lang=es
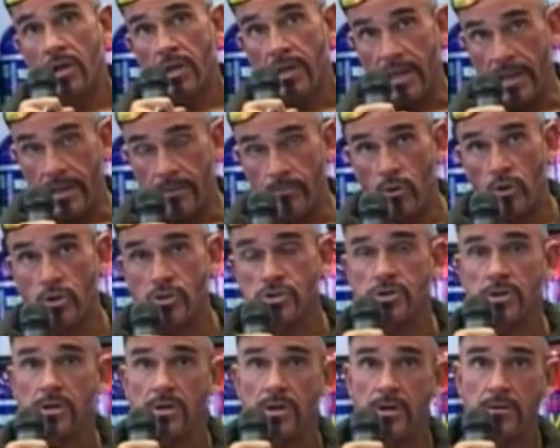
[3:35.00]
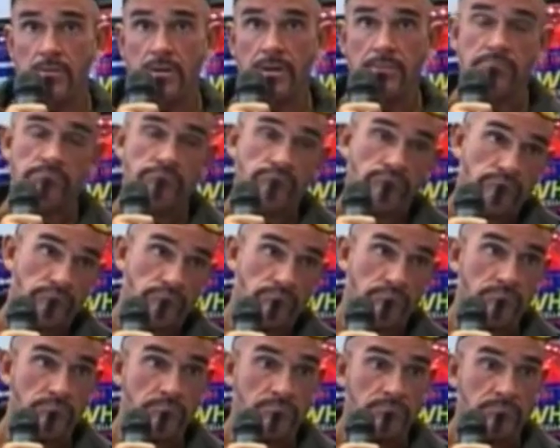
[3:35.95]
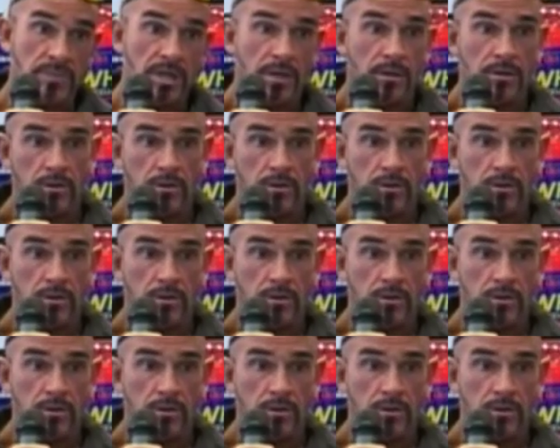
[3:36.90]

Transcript: que hemos mm,